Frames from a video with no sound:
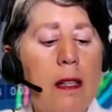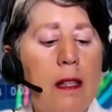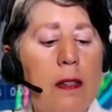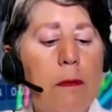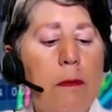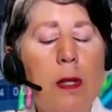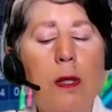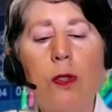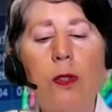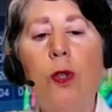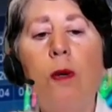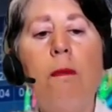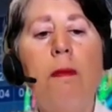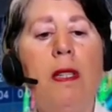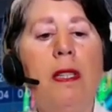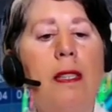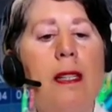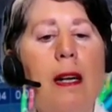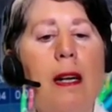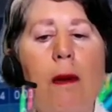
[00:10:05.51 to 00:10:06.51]
que bueno, yo
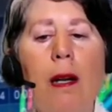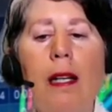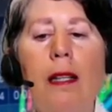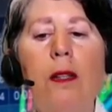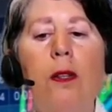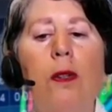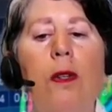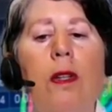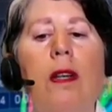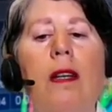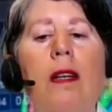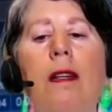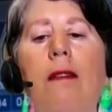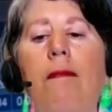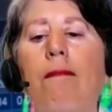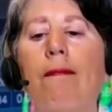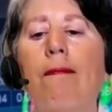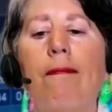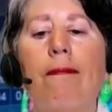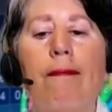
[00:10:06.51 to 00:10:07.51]
empecé hablando de